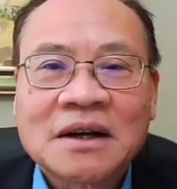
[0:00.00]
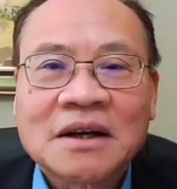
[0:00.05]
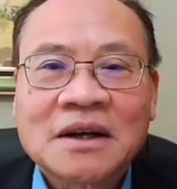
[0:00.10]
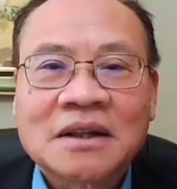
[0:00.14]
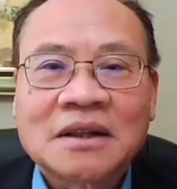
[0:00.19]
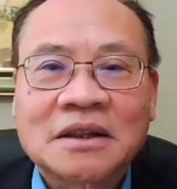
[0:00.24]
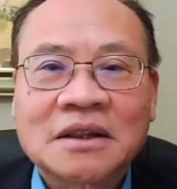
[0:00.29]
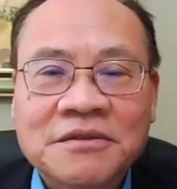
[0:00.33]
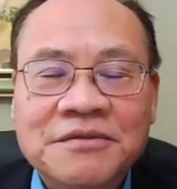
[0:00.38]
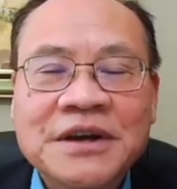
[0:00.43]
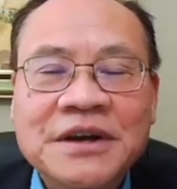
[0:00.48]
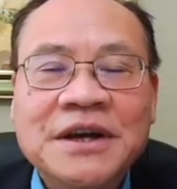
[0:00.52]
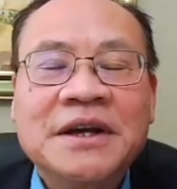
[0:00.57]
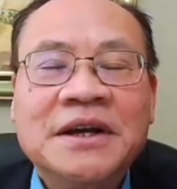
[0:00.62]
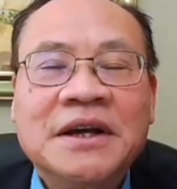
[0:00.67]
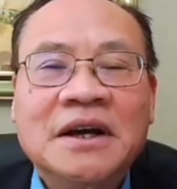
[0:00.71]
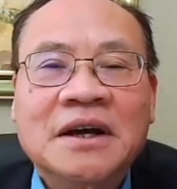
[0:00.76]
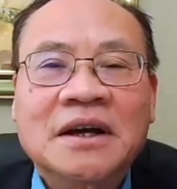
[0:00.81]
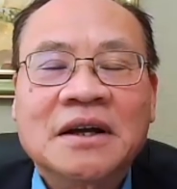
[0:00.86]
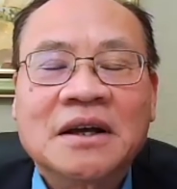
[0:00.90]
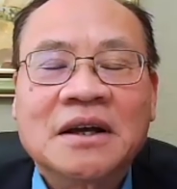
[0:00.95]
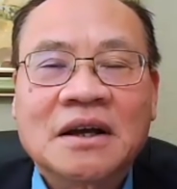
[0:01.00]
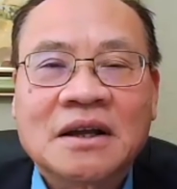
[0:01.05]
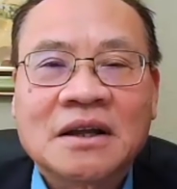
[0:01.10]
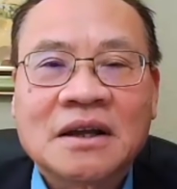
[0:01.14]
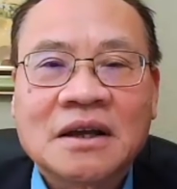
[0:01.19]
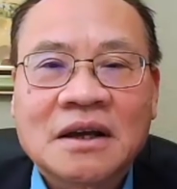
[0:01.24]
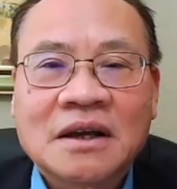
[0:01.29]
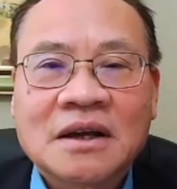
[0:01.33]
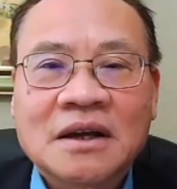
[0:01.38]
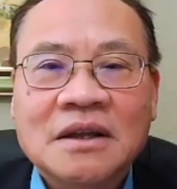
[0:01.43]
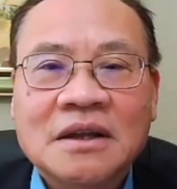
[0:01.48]
từ vì
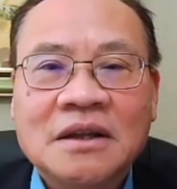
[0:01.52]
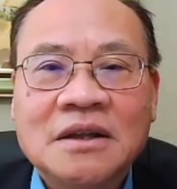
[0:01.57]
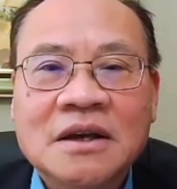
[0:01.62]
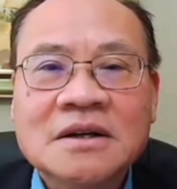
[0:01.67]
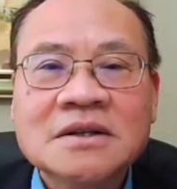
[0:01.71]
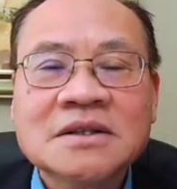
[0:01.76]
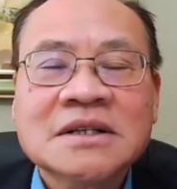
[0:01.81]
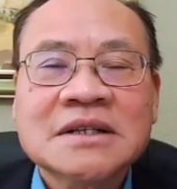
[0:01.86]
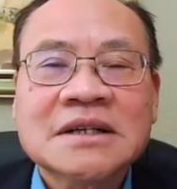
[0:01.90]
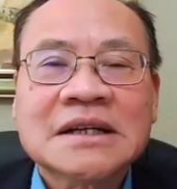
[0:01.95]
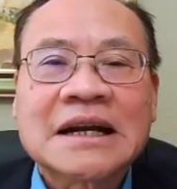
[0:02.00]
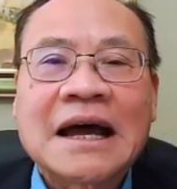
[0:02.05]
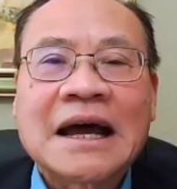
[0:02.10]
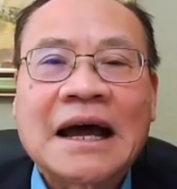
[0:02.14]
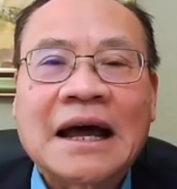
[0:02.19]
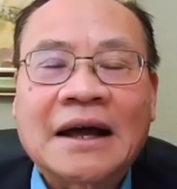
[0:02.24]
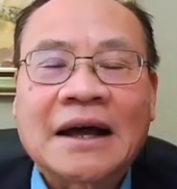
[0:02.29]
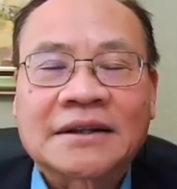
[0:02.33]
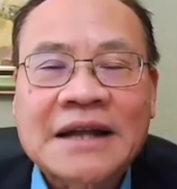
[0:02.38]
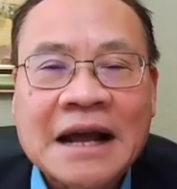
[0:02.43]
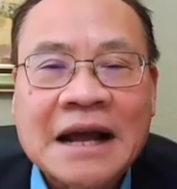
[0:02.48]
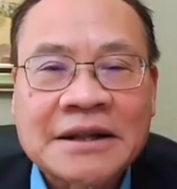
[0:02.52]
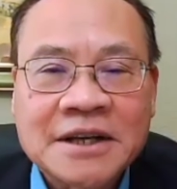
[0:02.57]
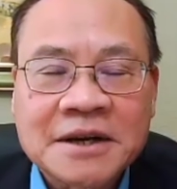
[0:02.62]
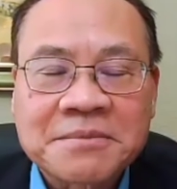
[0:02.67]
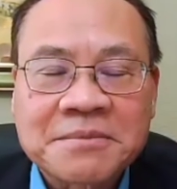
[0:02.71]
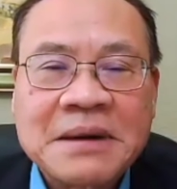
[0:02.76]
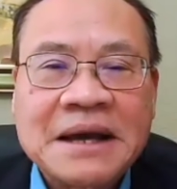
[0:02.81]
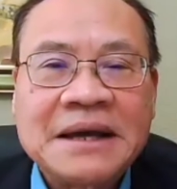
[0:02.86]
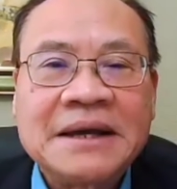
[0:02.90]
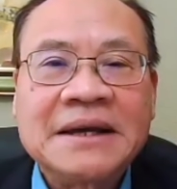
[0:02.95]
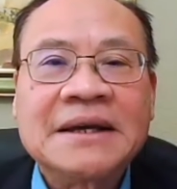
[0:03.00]
những là trang thiết
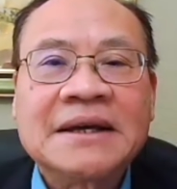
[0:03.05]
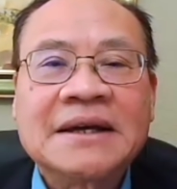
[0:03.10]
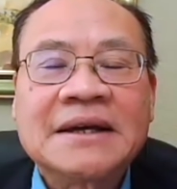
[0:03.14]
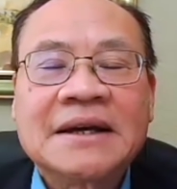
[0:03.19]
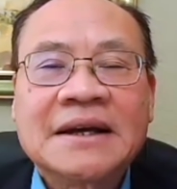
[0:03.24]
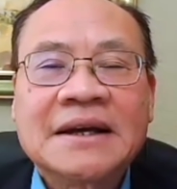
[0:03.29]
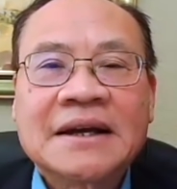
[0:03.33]
bị